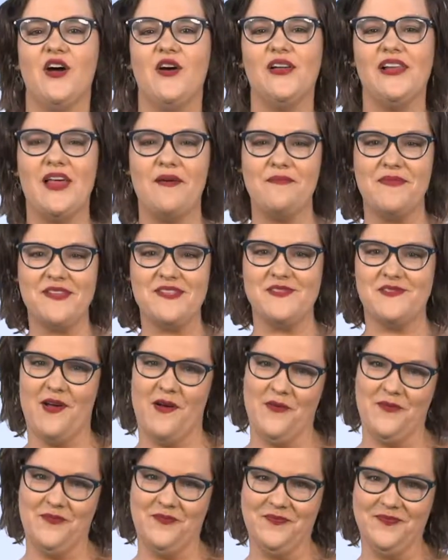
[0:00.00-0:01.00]
Olá,
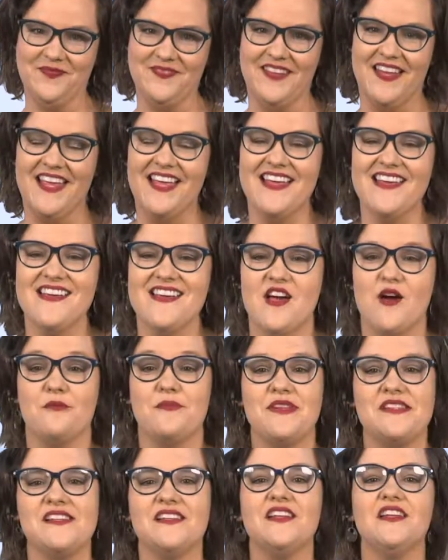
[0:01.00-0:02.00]
pessoal! É um
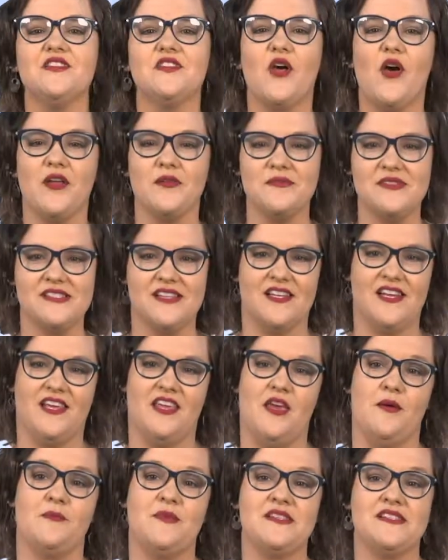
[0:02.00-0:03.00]
prazer enorme estar
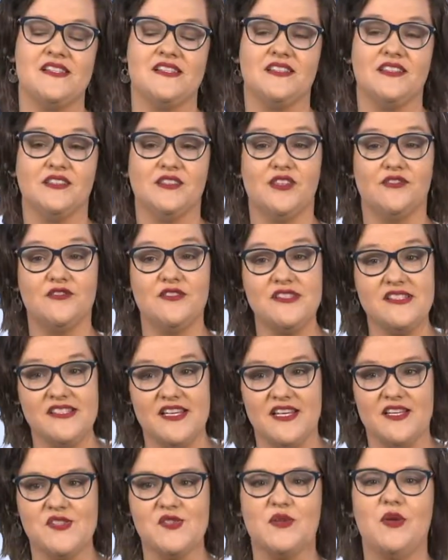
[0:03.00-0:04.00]
aqui apresentando a
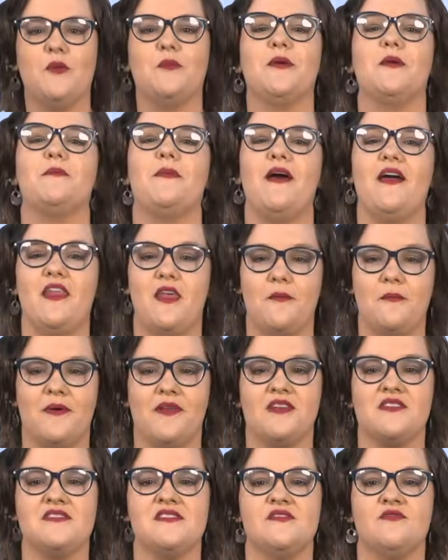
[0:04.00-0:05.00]
vocês o que eu preparei
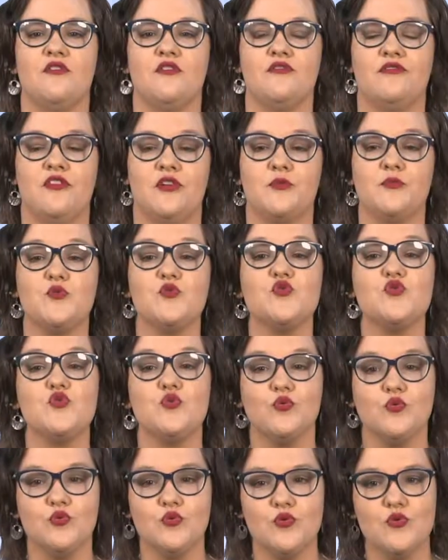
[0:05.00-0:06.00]
para desenvolvermos
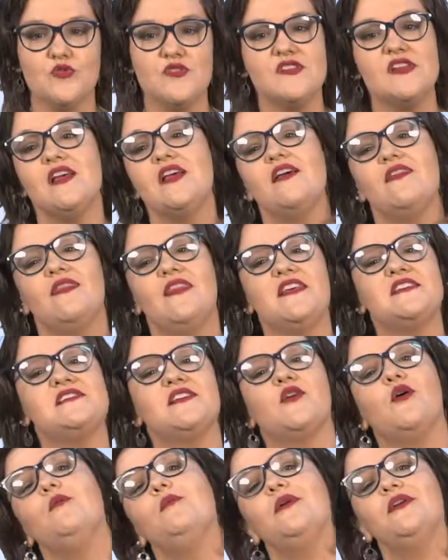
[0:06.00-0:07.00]
juntos nesse
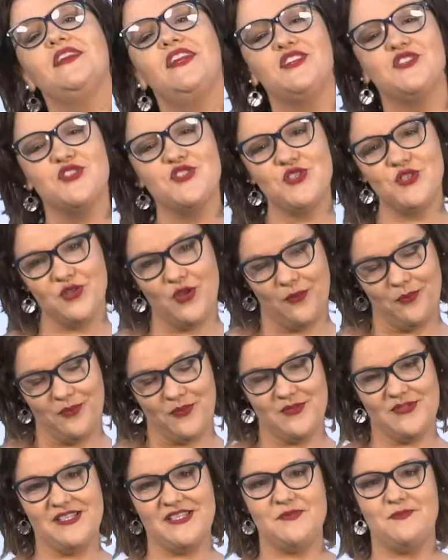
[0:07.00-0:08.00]
componente de
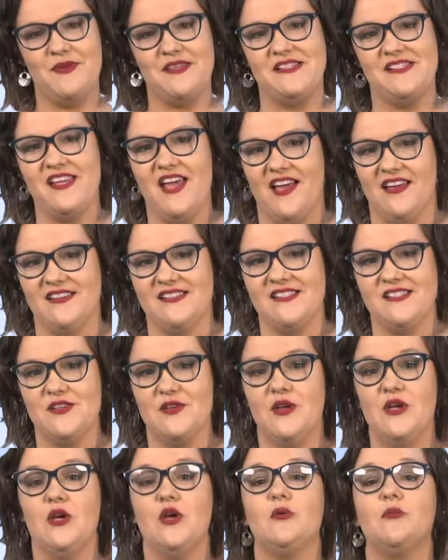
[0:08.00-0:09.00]
tópicos especiais.
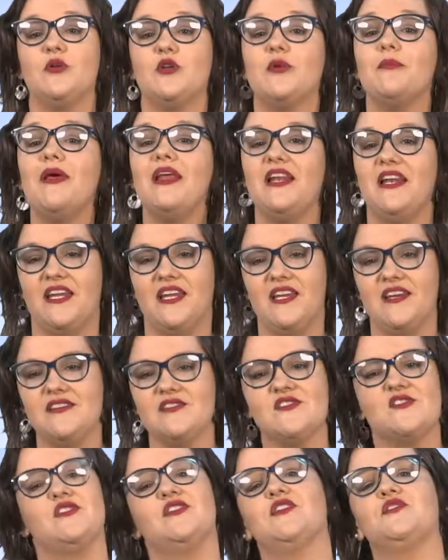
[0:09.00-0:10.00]
Meu nome é
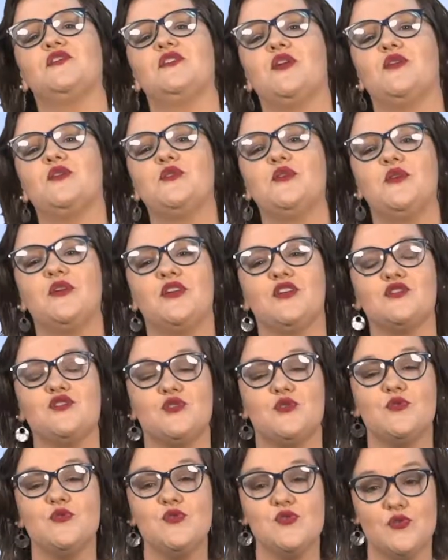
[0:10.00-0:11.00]
Lia, sou natural do Rio Grande
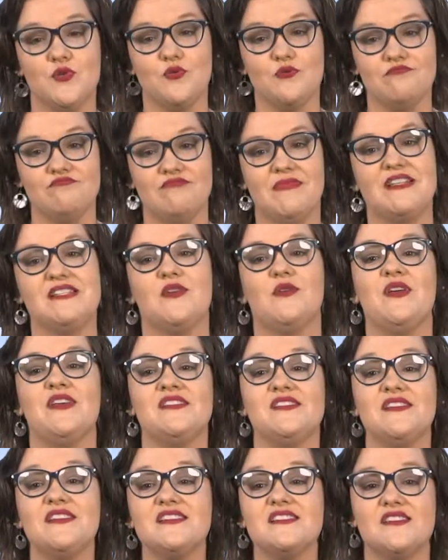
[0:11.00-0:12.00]
do Sul, mas eu
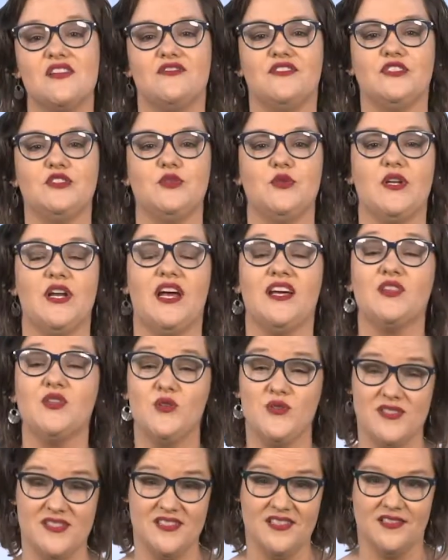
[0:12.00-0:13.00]
resido em Salvador há
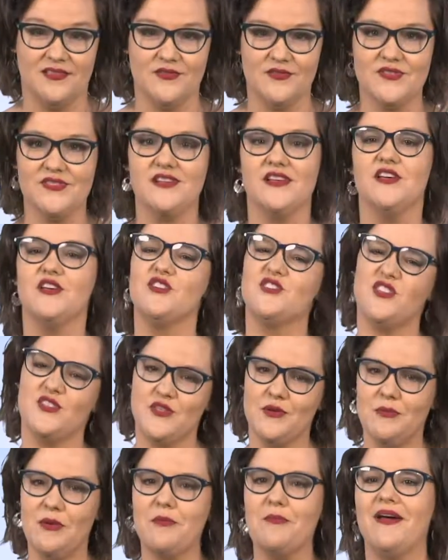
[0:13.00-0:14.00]
12 anos. Já
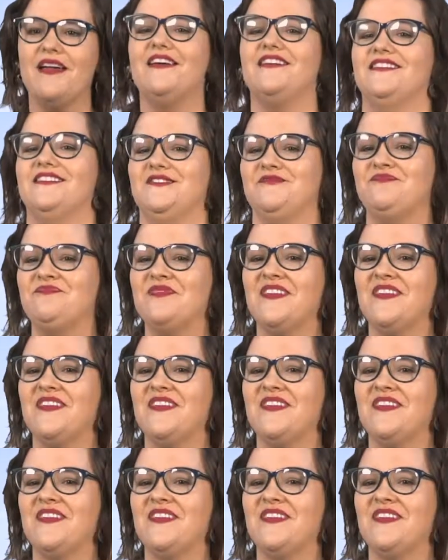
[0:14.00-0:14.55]
sou meio baiana.